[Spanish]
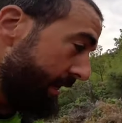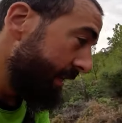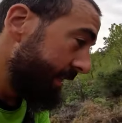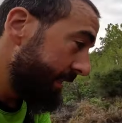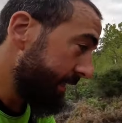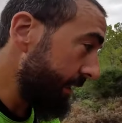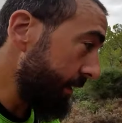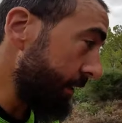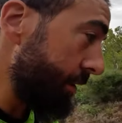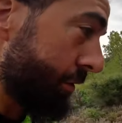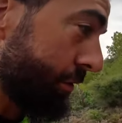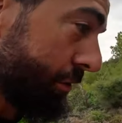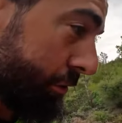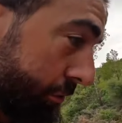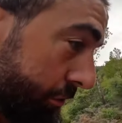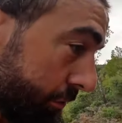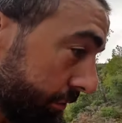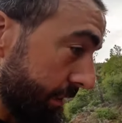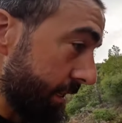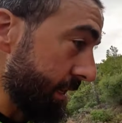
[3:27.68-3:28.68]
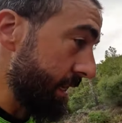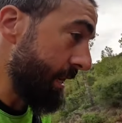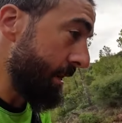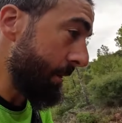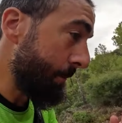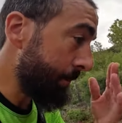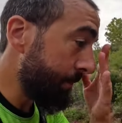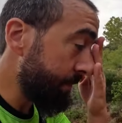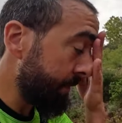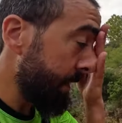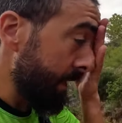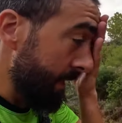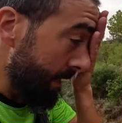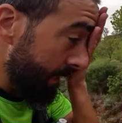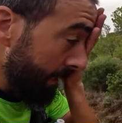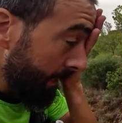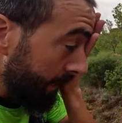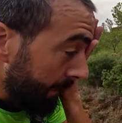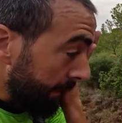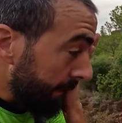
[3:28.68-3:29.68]
de loco soy.
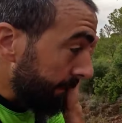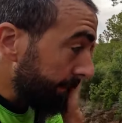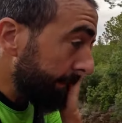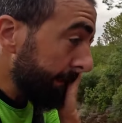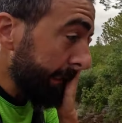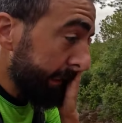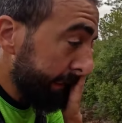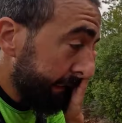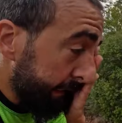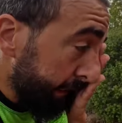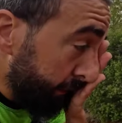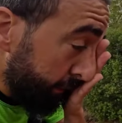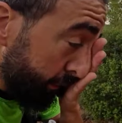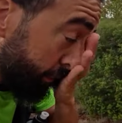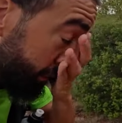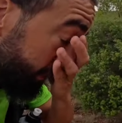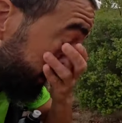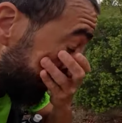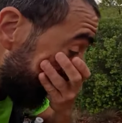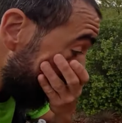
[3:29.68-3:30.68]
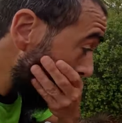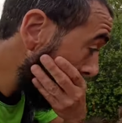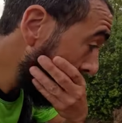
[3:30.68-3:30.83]
Fresquito,